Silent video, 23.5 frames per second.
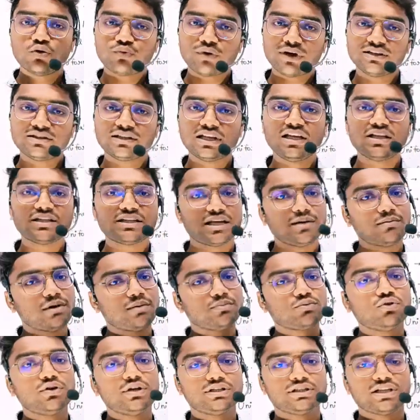वैसे ही सेम
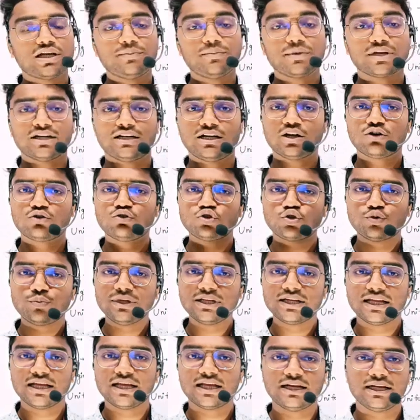आपको एग्जाम में करना है कुछ
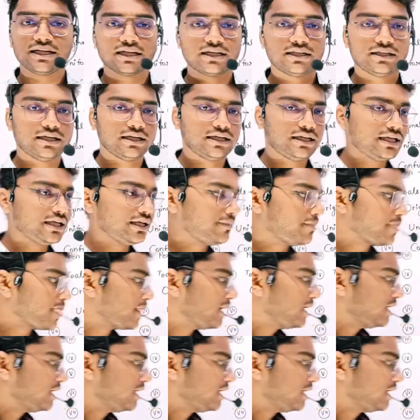भी नया नहीं करना है ठीक है